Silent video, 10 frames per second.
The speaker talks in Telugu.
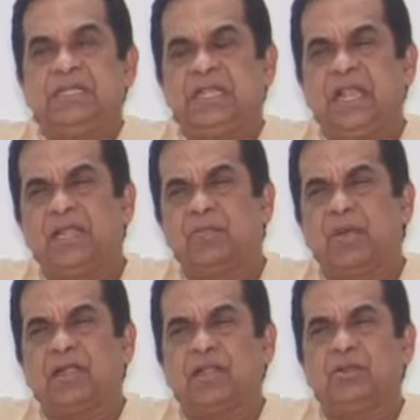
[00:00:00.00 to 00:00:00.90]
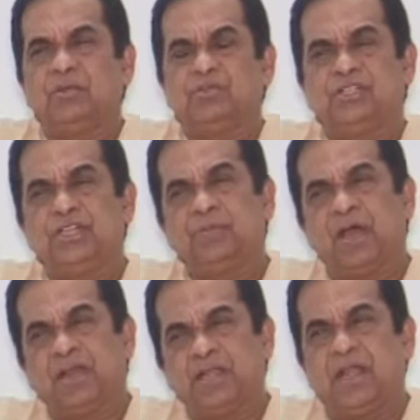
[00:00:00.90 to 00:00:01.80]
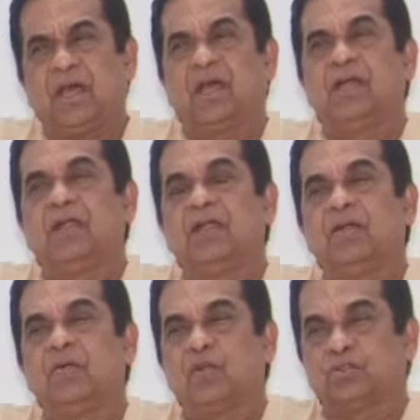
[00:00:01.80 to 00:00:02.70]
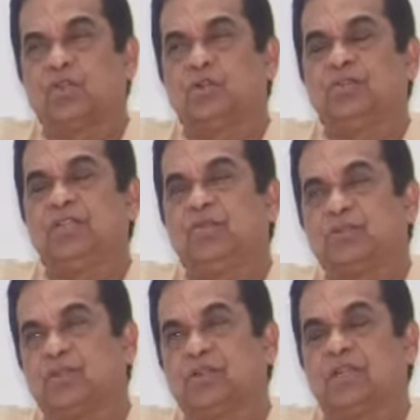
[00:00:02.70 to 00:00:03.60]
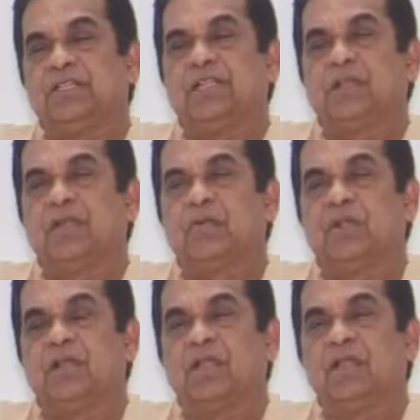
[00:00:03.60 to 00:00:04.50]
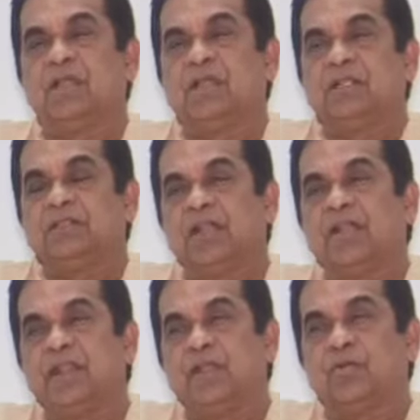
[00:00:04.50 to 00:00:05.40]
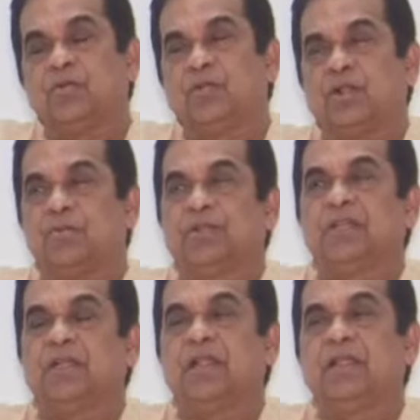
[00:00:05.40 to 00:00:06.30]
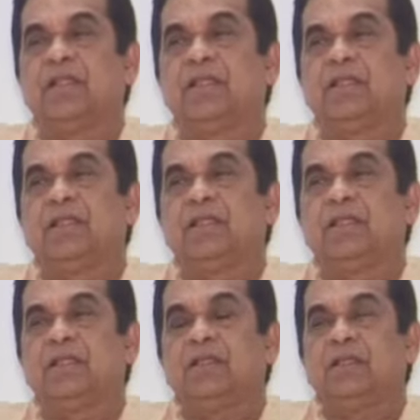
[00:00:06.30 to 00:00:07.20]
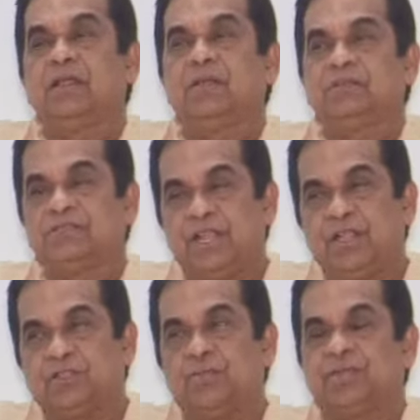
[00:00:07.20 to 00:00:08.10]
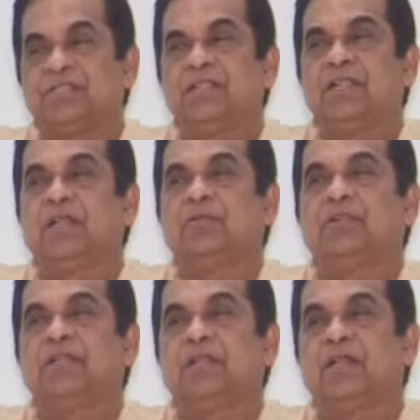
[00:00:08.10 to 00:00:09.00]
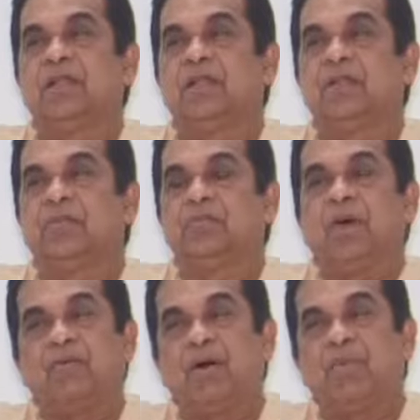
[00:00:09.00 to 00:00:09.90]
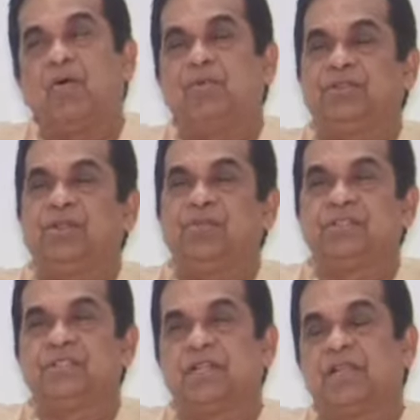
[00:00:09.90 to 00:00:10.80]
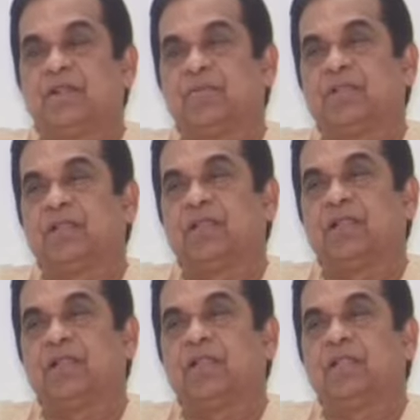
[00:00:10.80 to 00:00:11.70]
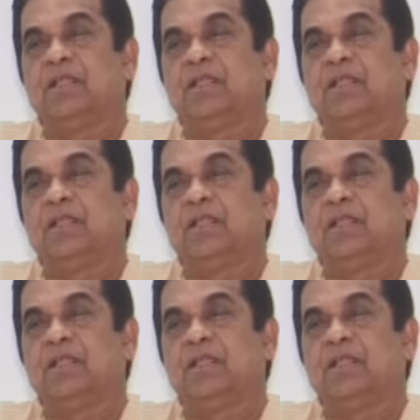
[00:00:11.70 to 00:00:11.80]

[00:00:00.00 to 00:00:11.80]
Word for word: ఇలాంటి మాటలు సినిమా నిండా ఒక చోట ఉంది ఒక చోట లేదని కాకుండా తండ్రి కొడుకుల అనుబంధం కానీ స్నేహితుల మధ్య జరిగే అనుబంధం కానీ బావా బావమర్దుల మధ్య జరిగే అనుబంధం కానీ